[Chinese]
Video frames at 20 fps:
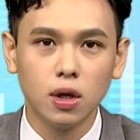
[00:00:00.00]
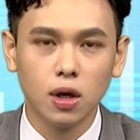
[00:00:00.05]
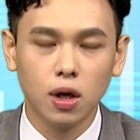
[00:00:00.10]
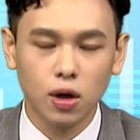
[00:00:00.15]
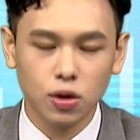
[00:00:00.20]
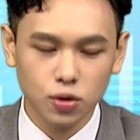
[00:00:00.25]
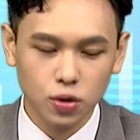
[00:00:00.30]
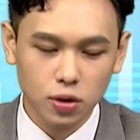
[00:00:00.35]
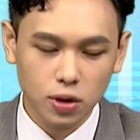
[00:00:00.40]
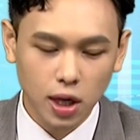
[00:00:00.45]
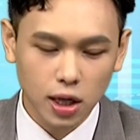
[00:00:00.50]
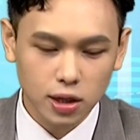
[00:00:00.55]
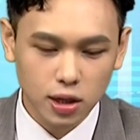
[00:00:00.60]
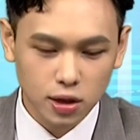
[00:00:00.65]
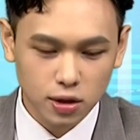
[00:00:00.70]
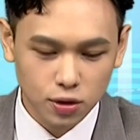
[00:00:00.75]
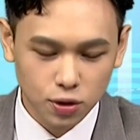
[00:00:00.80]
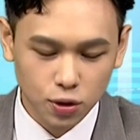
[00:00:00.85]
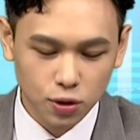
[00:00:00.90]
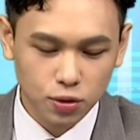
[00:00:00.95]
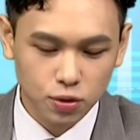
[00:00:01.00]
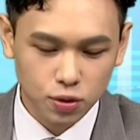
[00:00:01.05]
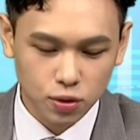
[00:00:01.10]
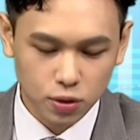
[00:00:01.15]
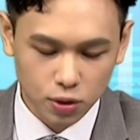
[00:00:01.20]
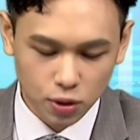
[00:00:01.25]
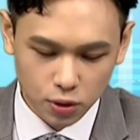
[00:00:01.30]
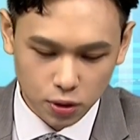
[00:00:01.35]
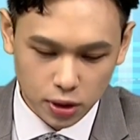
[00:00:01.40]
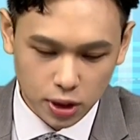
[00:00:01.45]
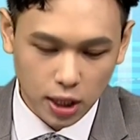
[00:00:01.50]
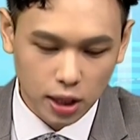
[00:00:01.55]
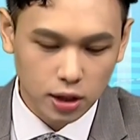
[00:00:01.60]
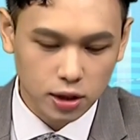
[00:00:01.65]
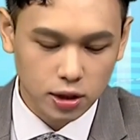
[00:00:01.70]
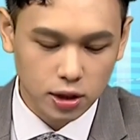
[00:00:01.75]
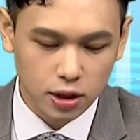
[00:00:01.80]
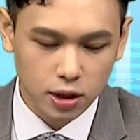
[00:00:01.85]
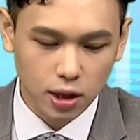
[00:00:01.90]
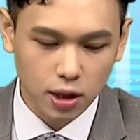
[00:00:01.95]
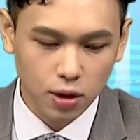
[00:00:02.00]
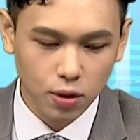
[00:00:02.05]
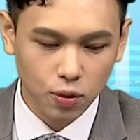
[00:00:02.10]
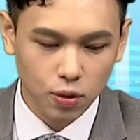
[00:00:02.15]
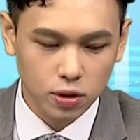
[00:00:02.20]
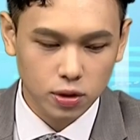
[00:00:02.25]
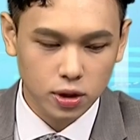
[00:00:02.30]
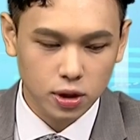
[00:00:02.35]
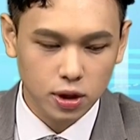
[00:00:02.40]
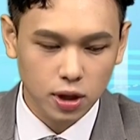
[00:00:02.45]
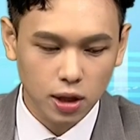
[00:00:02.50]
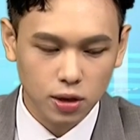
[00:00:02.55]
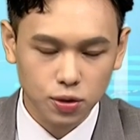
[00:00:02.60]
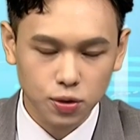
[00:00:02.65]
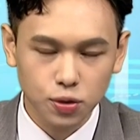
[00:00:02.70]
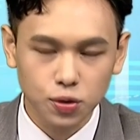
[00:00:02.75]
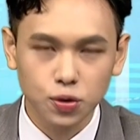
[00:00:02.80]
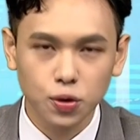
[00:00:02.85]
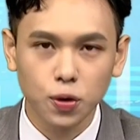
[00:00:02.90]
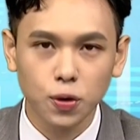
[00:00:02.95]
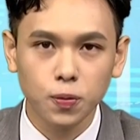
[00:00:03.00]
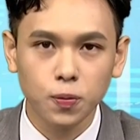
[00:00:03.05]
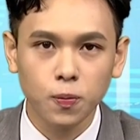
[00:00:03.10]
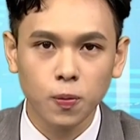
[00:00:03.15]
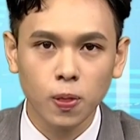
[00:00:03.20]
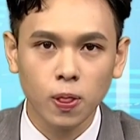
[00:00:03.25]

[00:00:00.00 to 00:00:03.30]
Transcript: 哦，所以大家你就你就想一个简单的逻辑啊，就是说